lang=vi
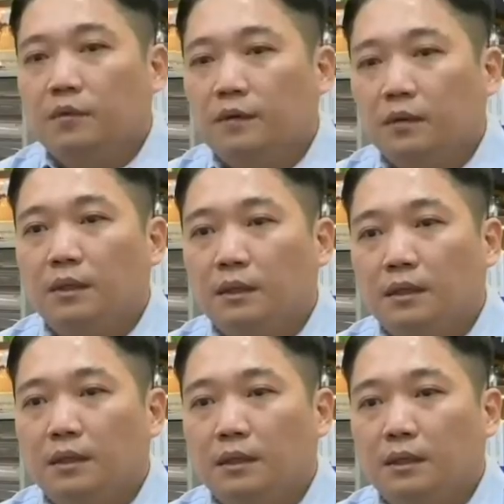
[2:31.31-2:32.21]
Tiếp tục phát huy
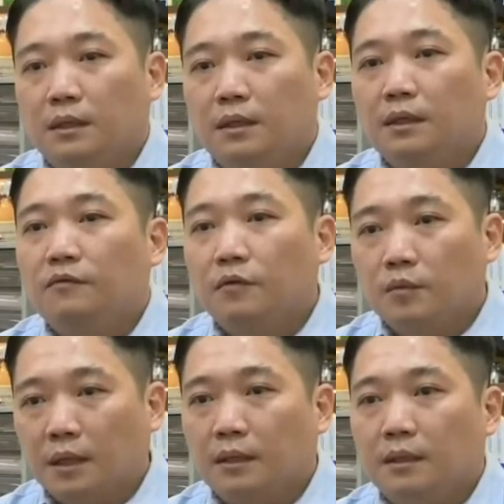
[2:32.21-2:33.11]
cái, cái, cái liên kết
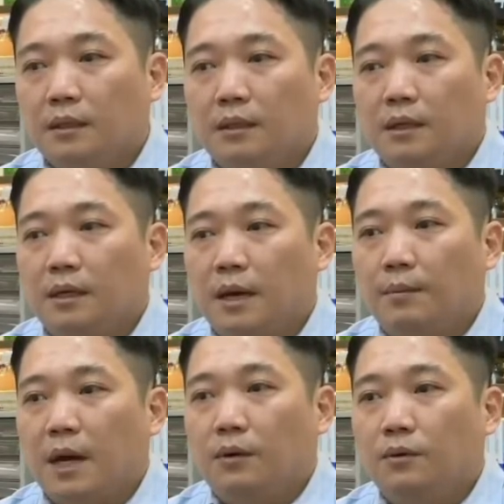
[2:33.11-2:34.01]
vùng này để
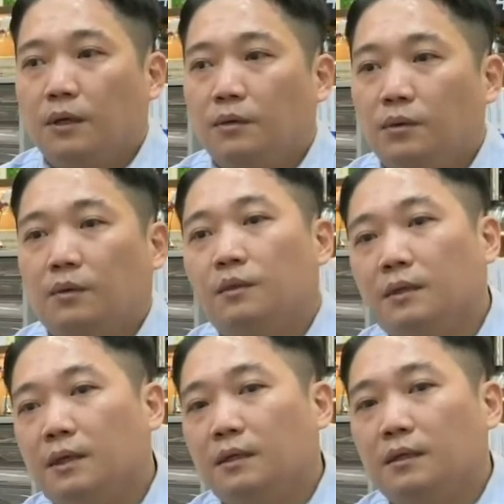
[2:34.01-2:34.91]
đảm bảo khi du khách
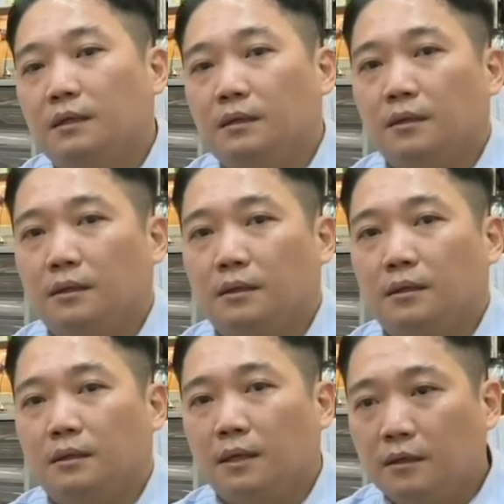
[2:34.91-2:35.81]
quốc tế
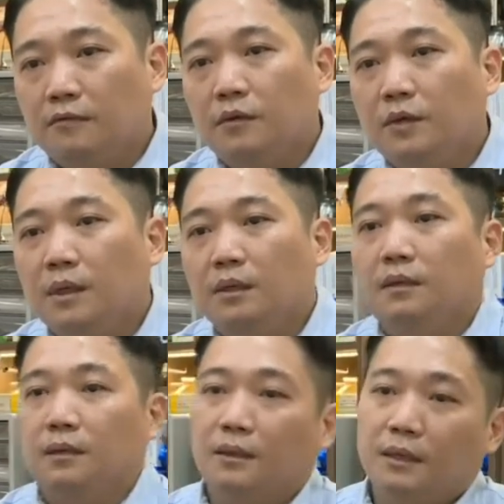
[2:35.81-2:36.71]
đến thành phố Hồ Chí Minh
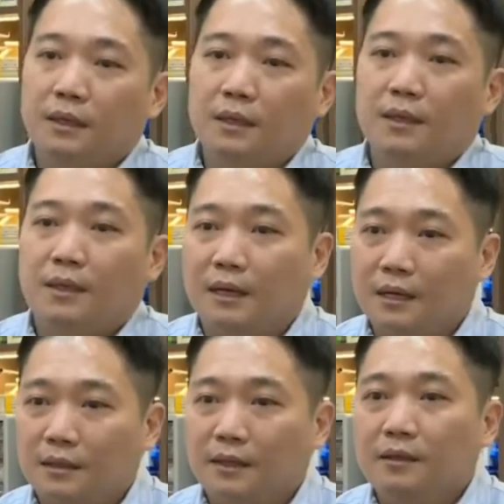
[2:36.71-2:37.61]
đi
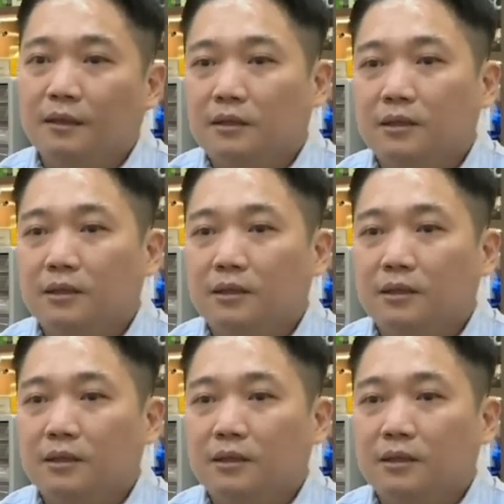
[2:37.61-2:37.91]
lại các tỉnh thì